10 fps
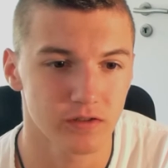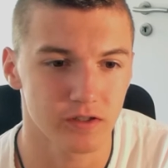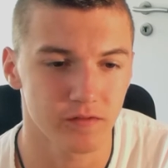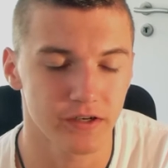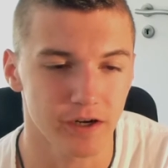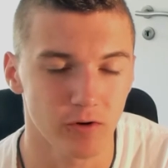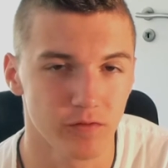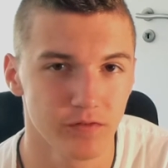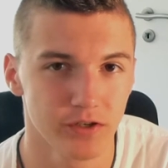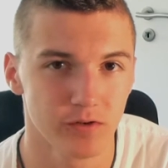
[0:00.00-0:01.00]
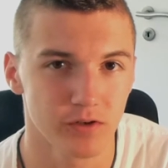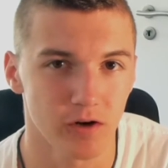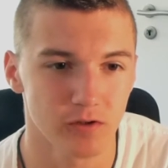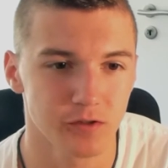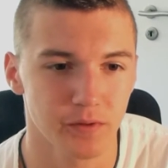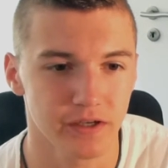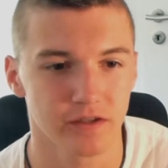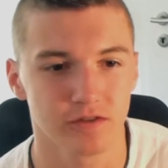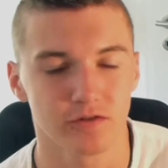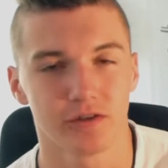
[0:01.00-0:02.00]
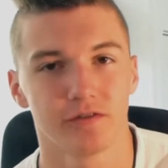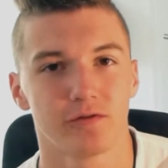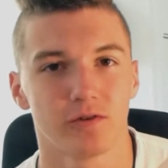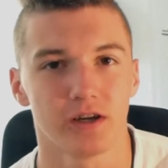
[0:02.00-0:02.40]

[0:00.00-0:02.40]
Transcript: da werde ich auch noch ein Video rausbringen zur Info.